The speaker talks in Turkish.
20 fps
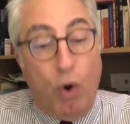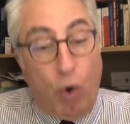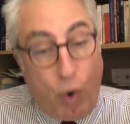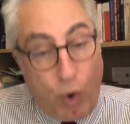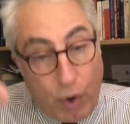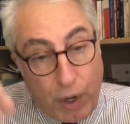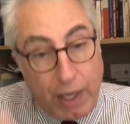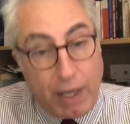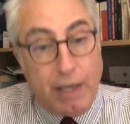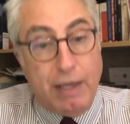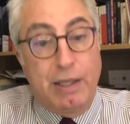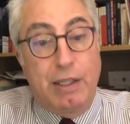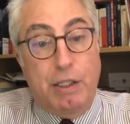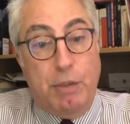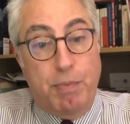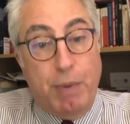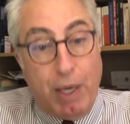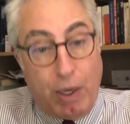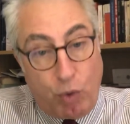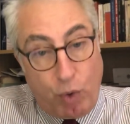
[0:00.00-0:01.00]
Oraya
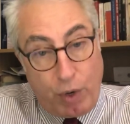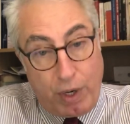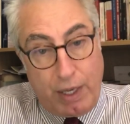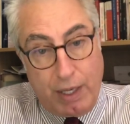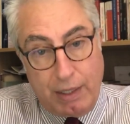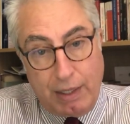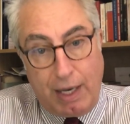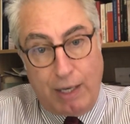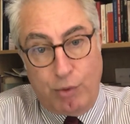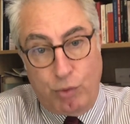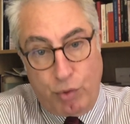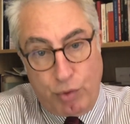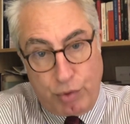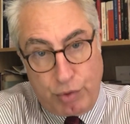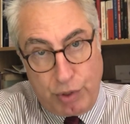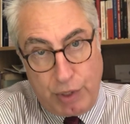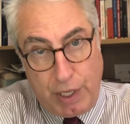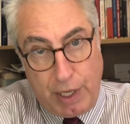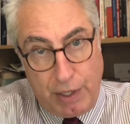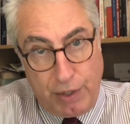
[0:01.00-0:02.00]
itmek, oraya daha
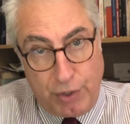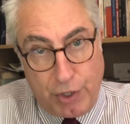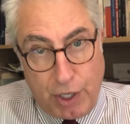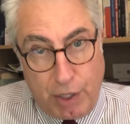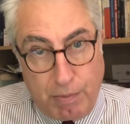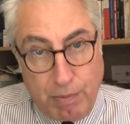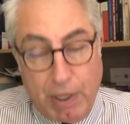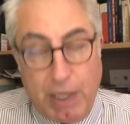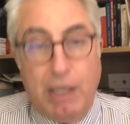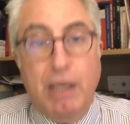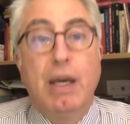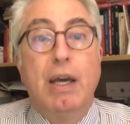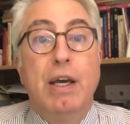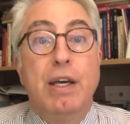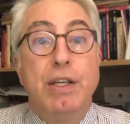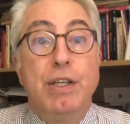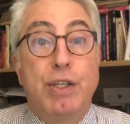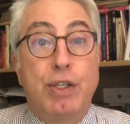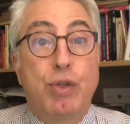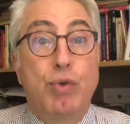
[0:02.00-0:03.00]
doğrusu geri çekmek
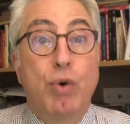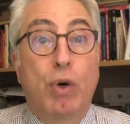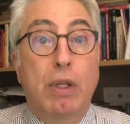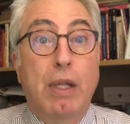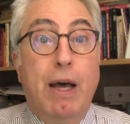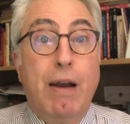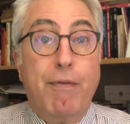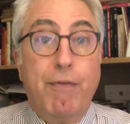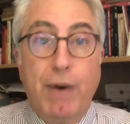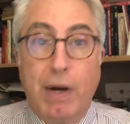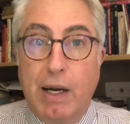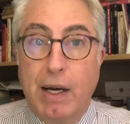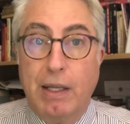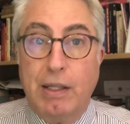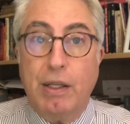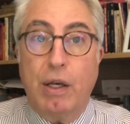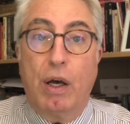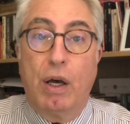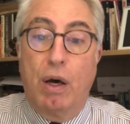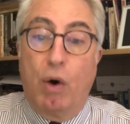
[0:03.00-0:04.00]
istiyorlar fakat